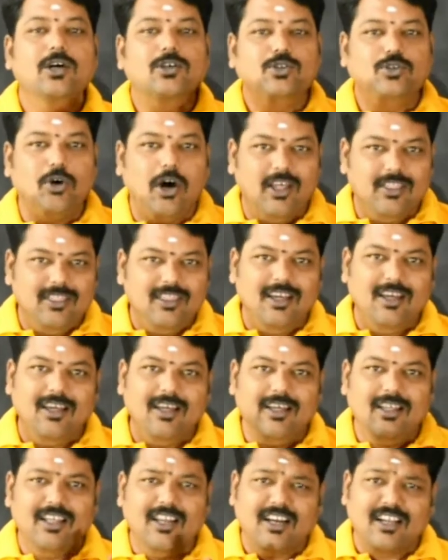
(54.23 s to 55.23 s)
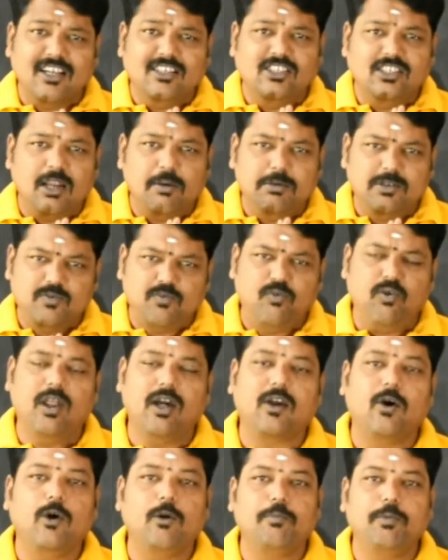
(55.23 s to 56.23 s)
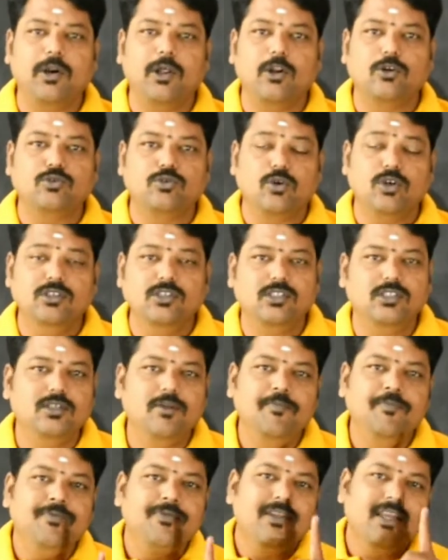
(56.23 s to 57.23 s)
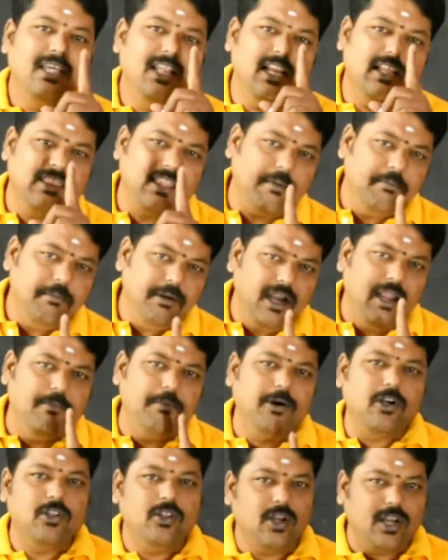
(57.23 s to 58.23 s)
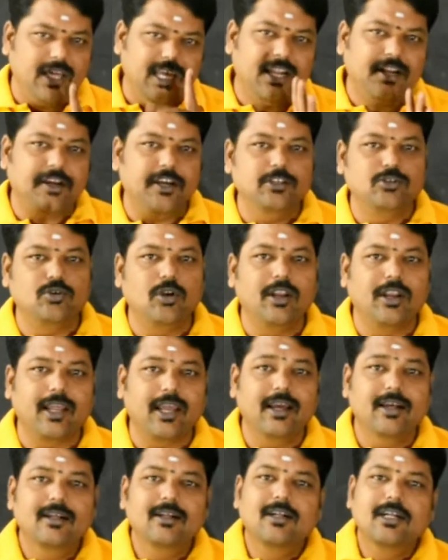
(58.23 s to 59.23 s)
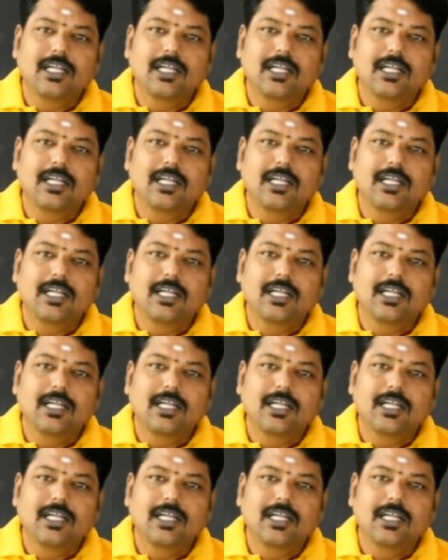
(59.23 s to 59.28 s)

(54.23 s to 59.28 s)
ஸோ அந்த இருக்க சிலபஸ் ஃபுல்லாக கவர் பண்ணிடுறோம் ஸ்டூடெண்ட்ஸ் இதில் தமிழில் மட்டும்தான் நான் ஏற்கனவே சொல்லியிருக்கேன்